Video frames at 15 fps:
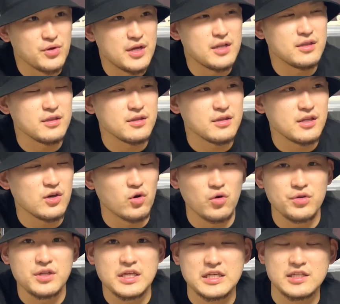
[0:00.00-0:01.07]
年日
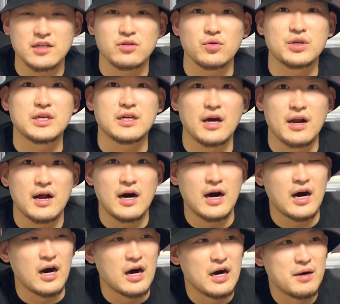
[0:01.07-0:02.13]
本に来た時か
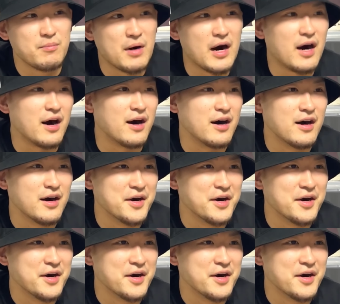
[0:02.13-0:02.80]
らも